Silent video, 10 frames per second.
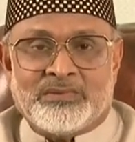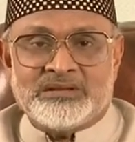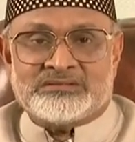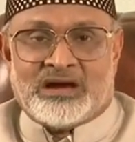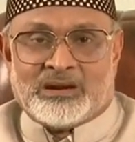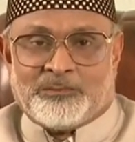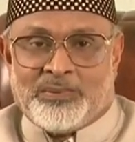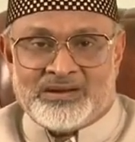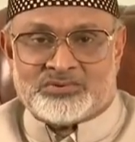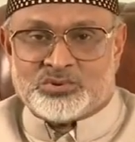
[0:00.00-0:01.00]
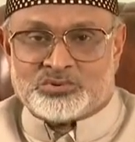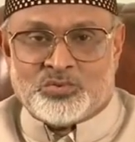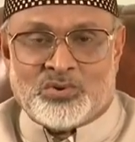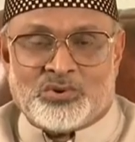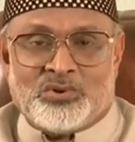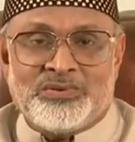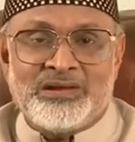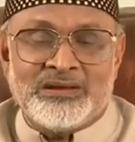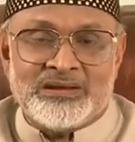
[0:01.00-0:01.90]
মানে যার পেট যত বড় হবে